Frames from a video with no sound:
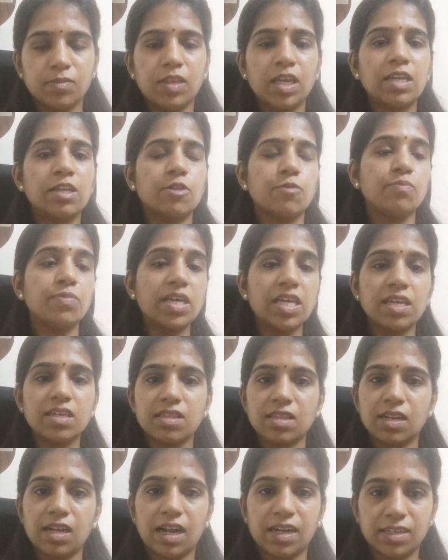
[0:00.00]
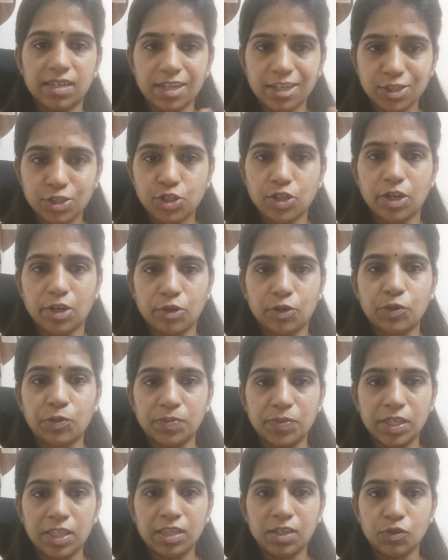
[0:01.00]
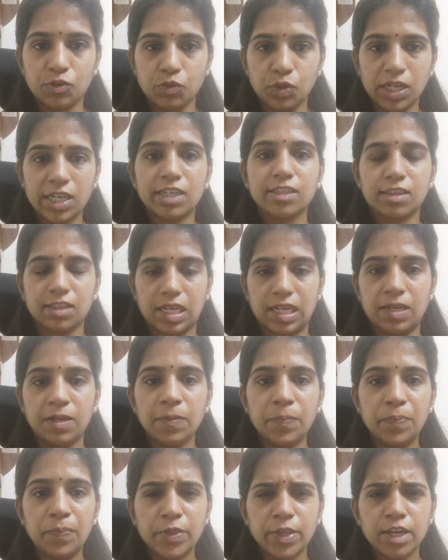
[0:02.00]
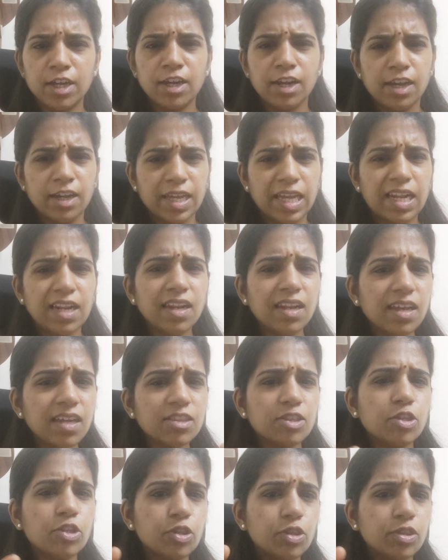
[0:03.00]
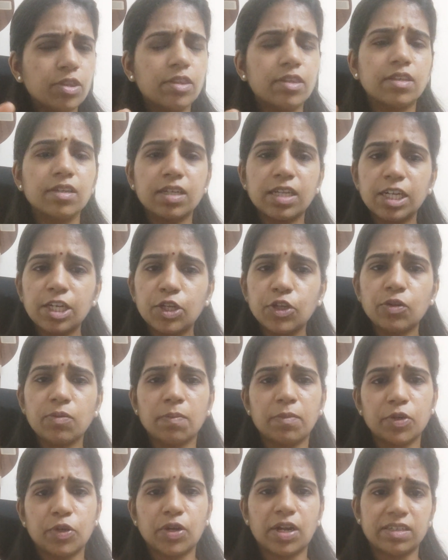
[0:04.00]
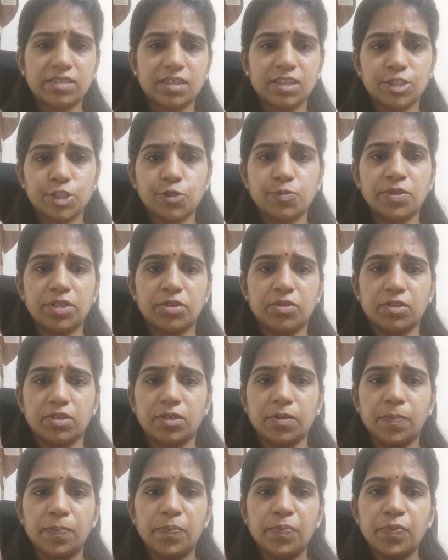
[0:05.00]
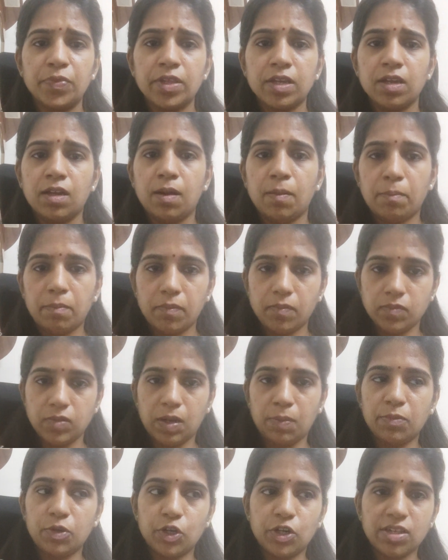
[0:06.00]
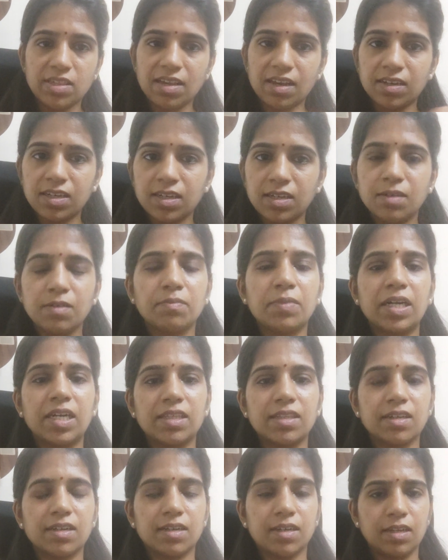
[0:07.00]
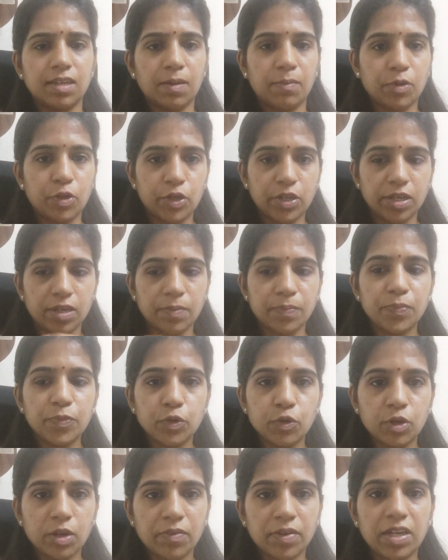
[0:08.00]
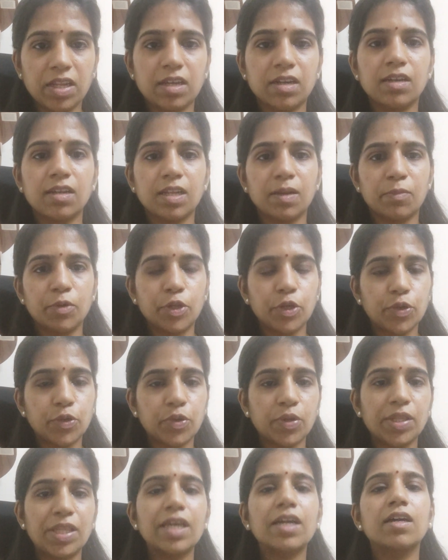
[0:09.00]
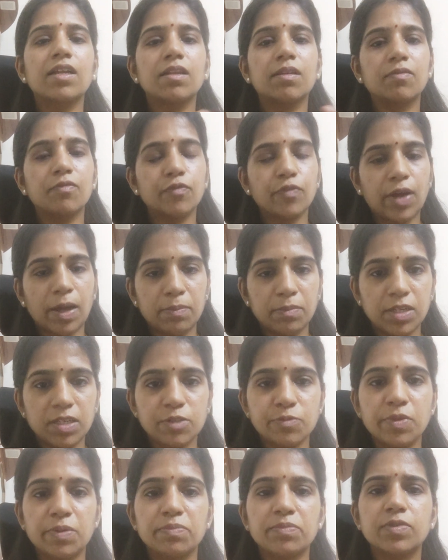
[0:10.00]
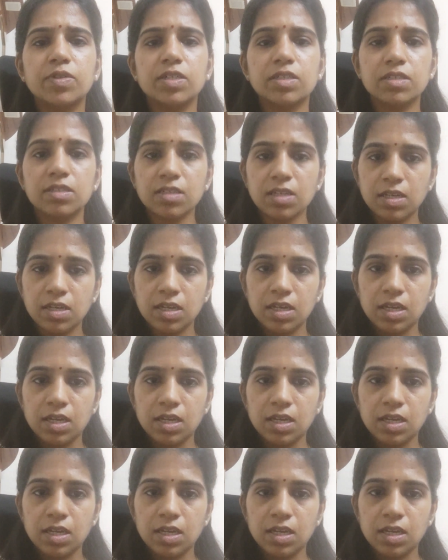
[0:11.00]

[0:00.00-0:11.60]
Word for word: திங்ஸ் பீயிங்ஸில் அட்டாச்சாக இருக்கும் இந்த உலகத்தில் எல்லாத்துக்கிட்டேயும் நம்மளுக்கு ஒரு அட்டாச்மெண்ட் இருக்கும் நம்மளுடைய சக மனிதர்கள் நம்மளுடைய உறவினர்கள் நம்மளுடைய குழந்தைகள் ஃபேமிலி மெம்பர்ஸ்